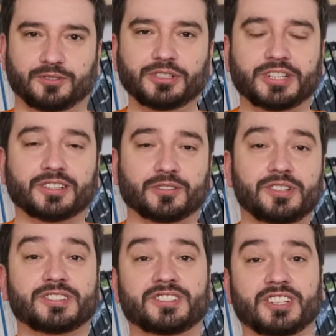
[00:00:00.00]
No i kiedy
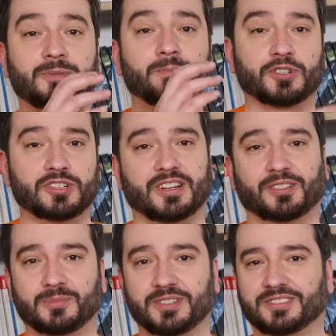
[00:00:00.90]
rodzice z dziećmi przyszli
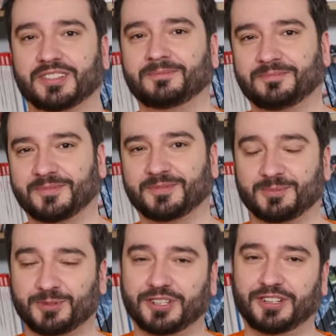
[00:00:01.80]
na to miejsce,
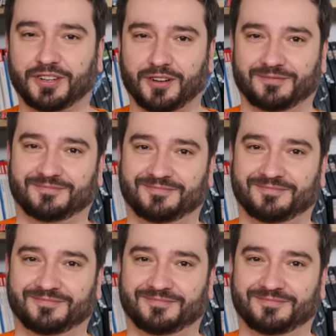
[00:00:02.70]
zobaczyli to.